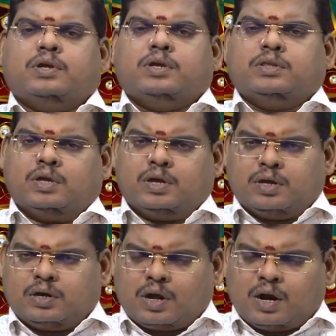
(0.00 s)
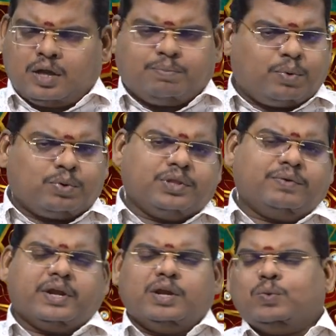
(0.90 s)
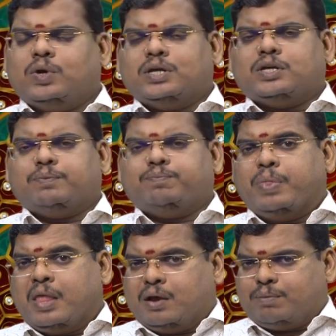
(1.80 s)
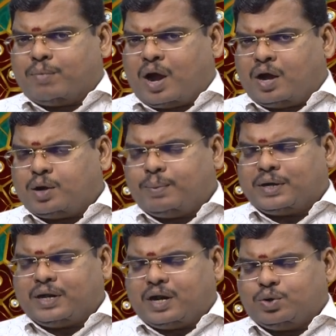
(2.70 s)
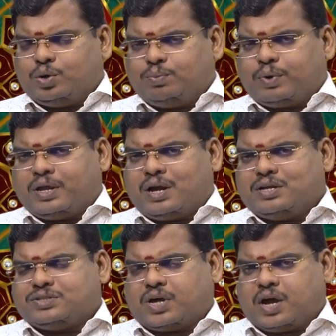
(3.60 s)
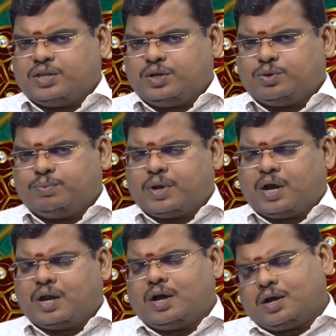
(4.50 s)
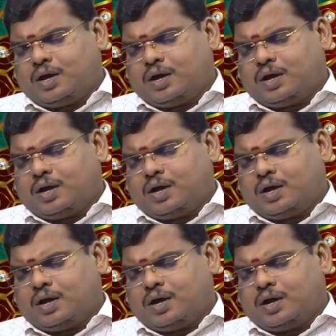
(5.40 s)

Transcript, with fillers: இந்த நாளை பொறுத்தவரையில் உங்களுக்கு மாறுபட்ட அணுகுமுறையால் சாதிக்கும் நாளாக